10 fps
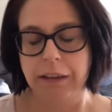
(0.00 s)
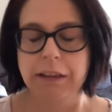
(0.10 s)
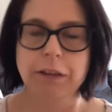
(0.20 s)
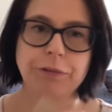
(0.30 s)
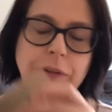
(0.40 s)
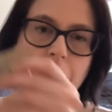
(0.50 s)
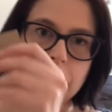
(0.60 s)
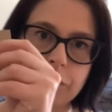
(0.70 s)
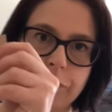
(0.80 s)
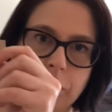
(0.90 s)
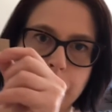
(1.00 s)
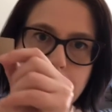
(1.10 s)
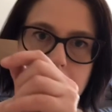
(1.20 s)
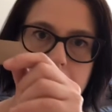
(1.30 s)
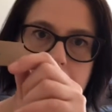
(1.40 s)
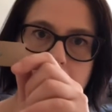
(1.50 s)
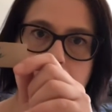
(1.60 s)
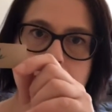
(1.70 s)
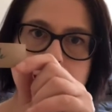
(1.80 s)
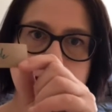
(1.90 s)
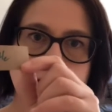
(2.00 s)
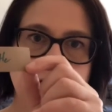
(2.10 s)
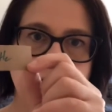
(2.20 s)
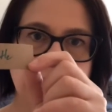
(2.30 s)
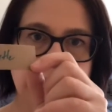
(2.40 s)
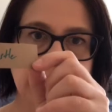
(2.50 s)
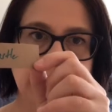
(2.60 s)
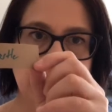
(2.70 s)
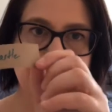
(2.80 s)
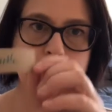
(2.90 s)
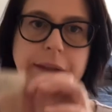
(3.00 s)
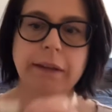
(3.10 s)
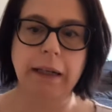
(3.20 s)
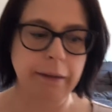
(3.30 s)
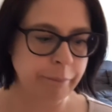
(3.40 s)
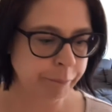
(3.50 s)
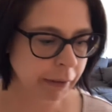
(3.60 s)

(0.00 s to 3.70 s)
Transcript: Die Frauen von Belly Castle von Sandra Binder.